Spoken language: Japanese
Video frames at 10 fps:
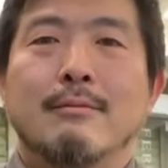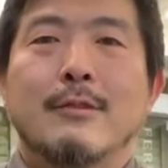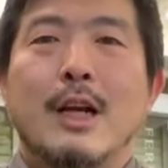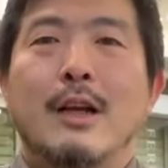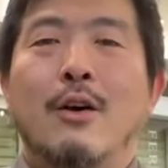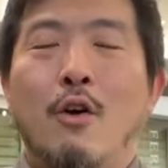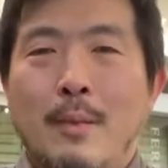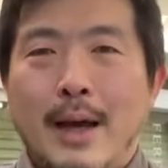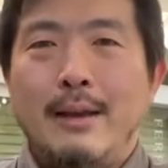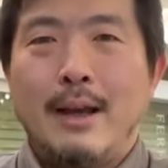にお渡し
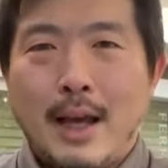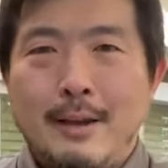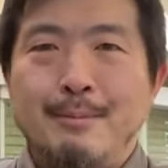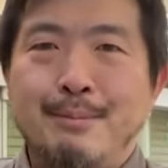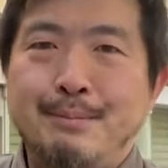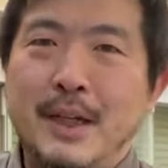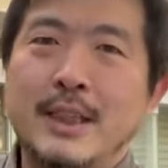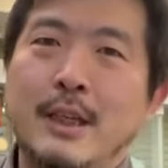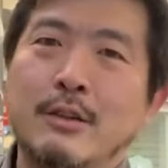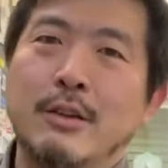という、はい、
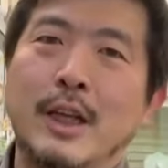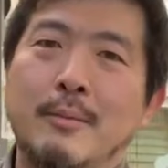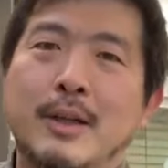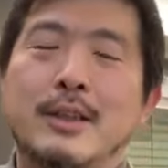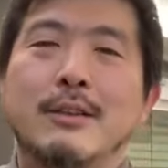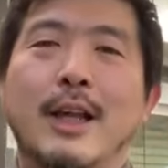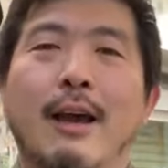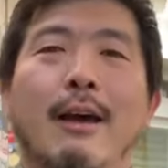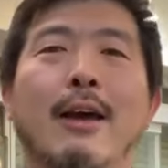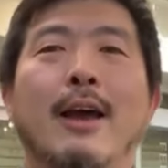プレゼントになりますの
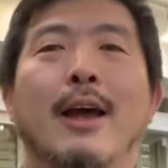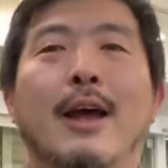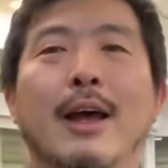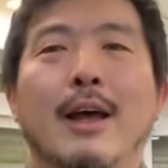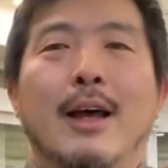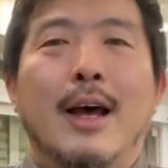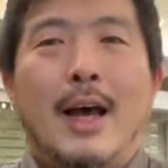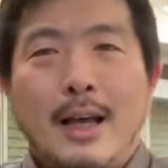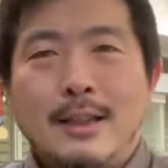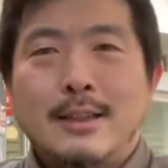で。うん、は
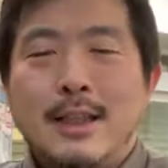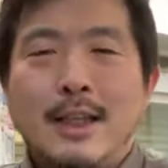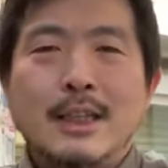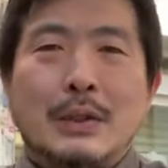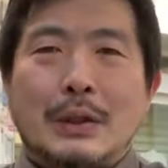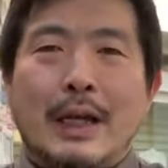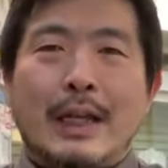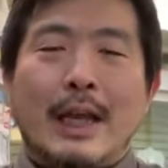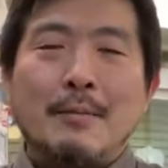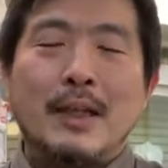い。ぜひそれ
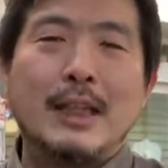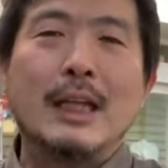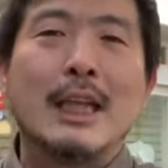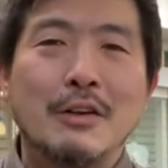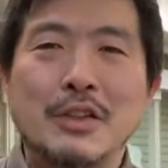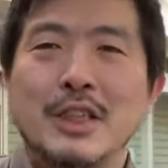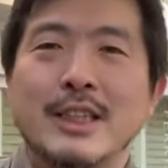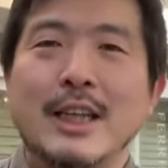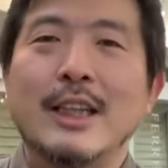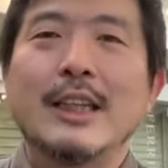でまた楽しん
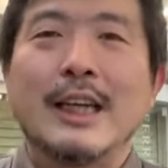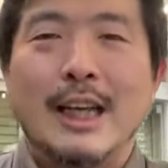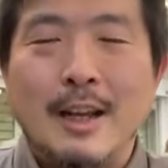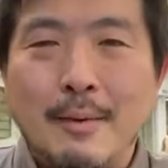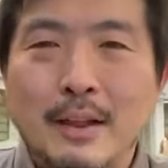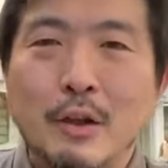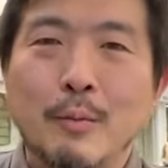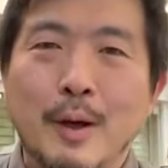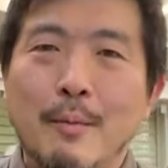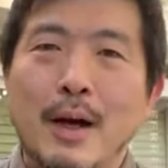でいただければと
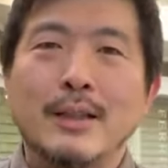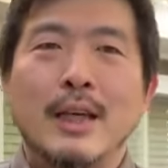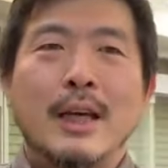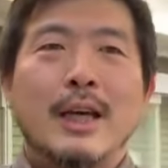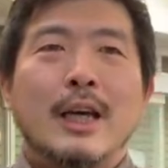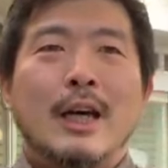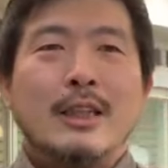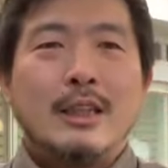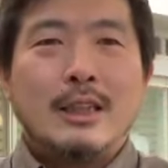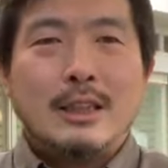思います。はい。
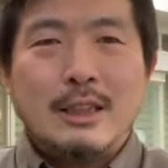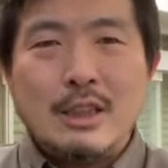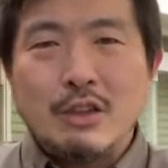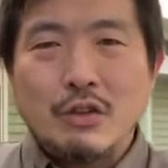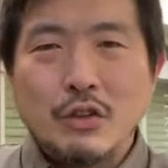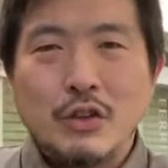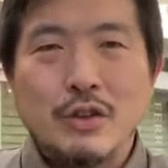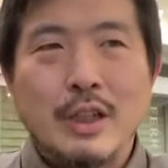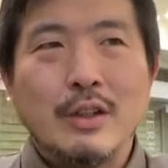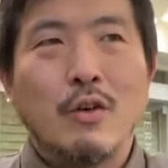25周
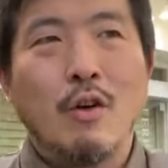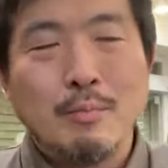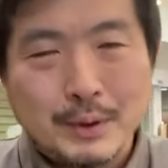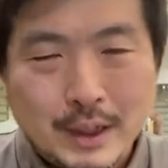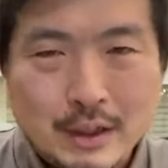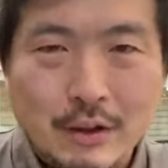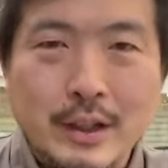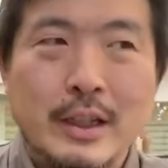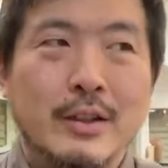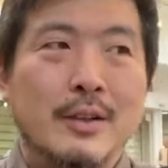年のコンプリートに
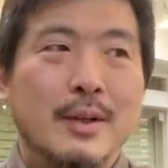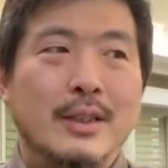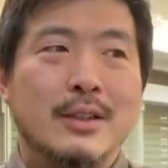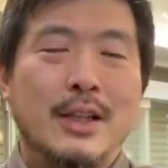なっておりますの